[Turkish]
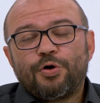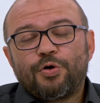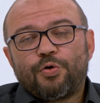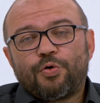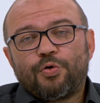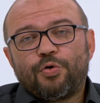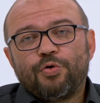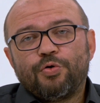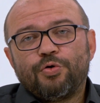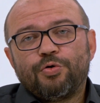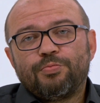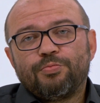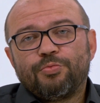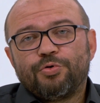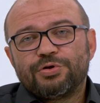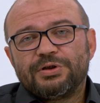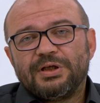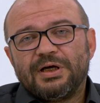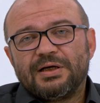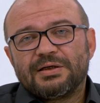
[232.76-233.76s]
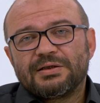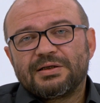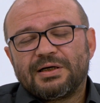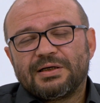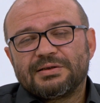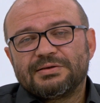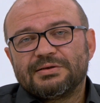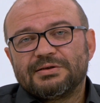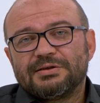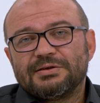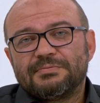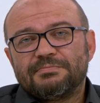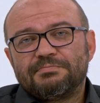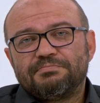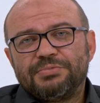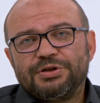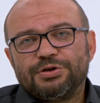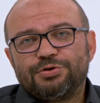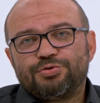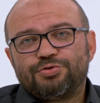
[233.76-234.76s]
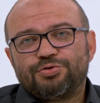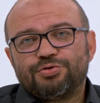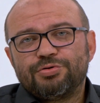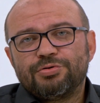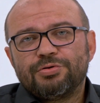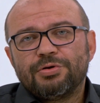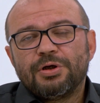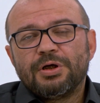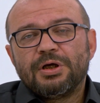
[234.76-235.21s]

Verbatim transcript: o modern kadının bir gün